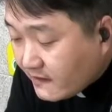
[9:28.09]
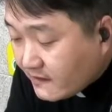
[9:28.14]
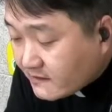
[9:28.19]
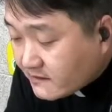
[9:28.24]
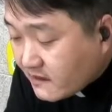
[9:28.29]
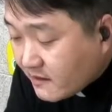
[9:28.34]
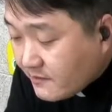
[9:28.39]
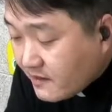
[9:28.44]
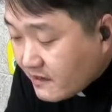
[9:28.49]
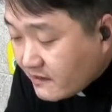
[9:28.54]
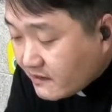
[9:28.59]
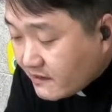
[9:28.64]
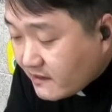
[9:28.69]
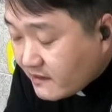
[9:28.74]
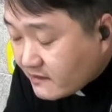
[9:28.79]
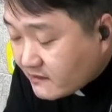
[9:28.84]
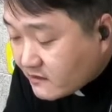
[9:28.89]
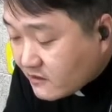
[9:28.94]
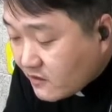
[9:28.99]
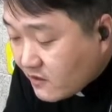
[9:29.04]

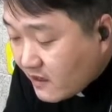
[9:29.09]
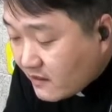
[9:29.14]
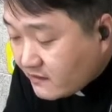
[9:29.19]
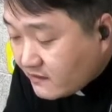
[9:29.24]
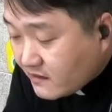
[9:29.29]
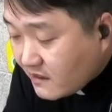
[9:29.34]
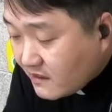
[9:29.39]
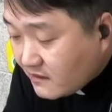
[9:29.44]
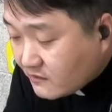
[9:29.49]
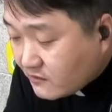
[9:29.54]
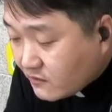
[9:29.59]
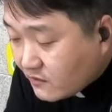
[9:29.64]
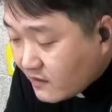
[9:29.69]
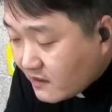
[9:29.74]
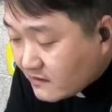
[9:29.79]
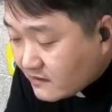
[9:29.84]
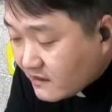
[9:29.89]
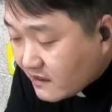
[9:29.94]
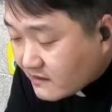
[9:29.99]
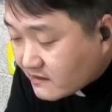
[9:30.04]
사마리아에서 한 달
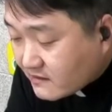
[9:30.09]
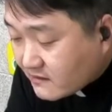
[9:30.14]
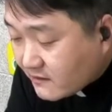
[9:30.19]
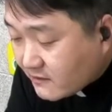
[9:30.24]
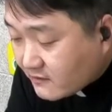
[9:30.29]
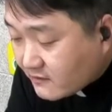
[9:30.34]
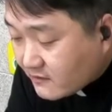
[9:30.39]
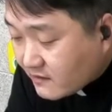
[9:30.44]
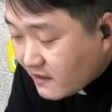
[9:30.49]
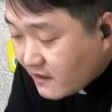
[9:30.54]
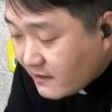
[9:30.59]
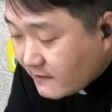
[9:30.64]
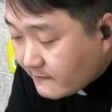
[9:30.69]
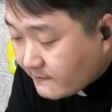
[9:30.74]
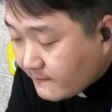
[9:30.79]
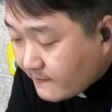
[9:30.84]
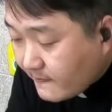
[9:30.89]
동안 다스렸다.